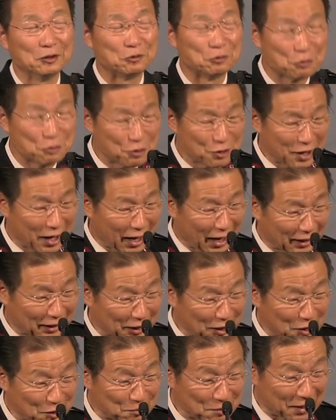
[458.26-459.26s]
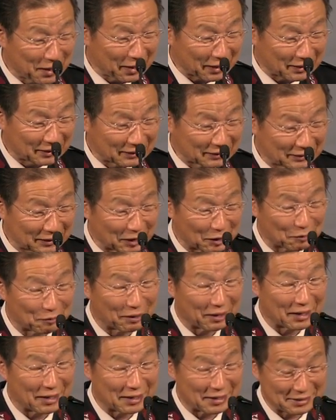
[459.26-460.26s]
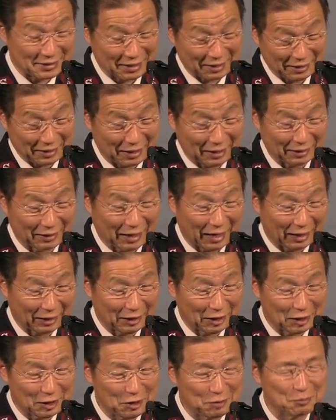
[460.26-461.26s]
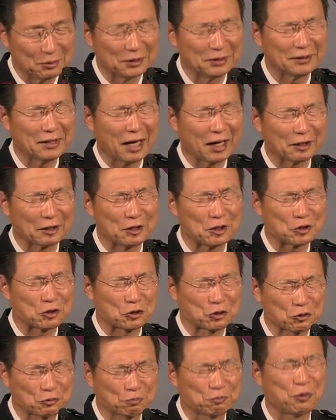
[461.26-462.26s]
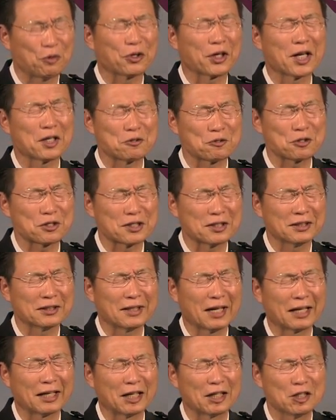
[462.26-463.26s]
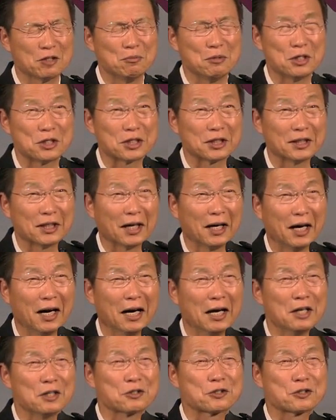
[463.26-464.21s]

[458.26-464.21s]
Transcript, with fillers: 누구나 하나님의 그 은혜와 사랑, 하나님은 나를 축복해 주시는 하나님이시다.